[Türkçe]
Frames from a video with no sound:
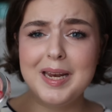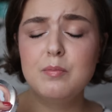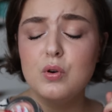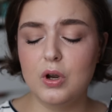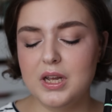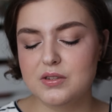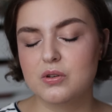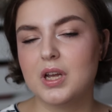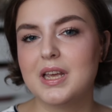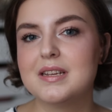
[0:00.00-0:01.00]
Benim bu
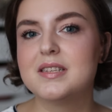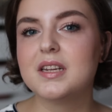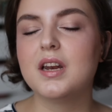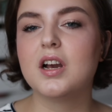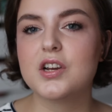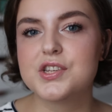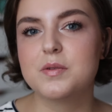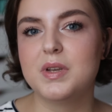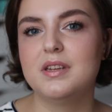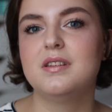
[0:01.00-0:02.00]
koleksiyonlar kesinlikle
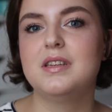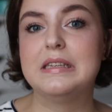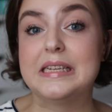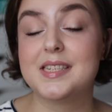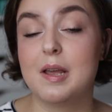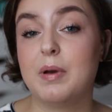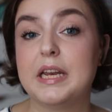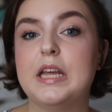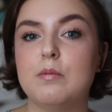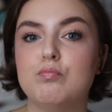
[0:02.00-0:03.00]
kaçırmayın diyeceğim.
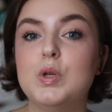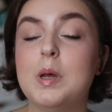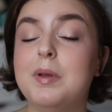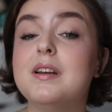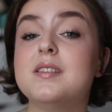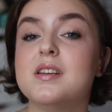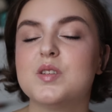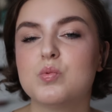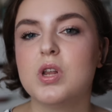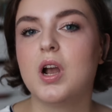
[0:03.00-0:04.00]
Hani
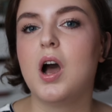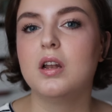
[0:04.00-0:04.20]
bulabilirseniz mutlaka